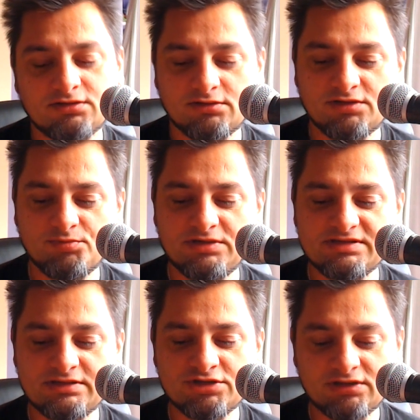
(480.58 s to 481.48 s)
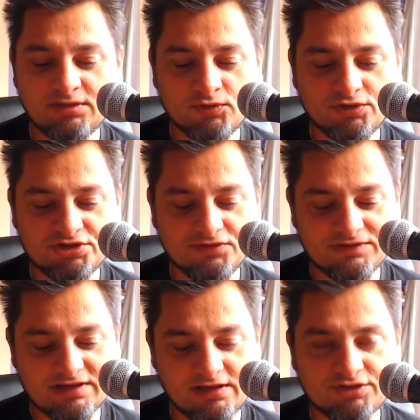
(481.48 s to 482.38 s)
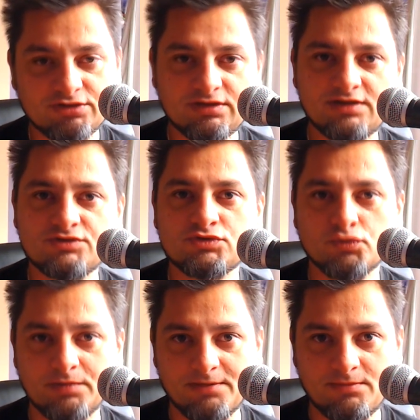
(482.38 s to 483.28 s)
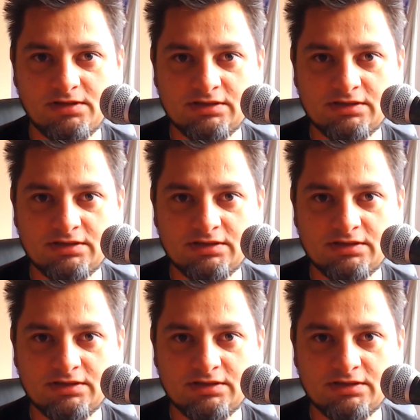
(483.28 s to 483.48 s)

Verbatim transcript: tylko ten PiS. I że temu gościowi zależy, to ja rozumiem.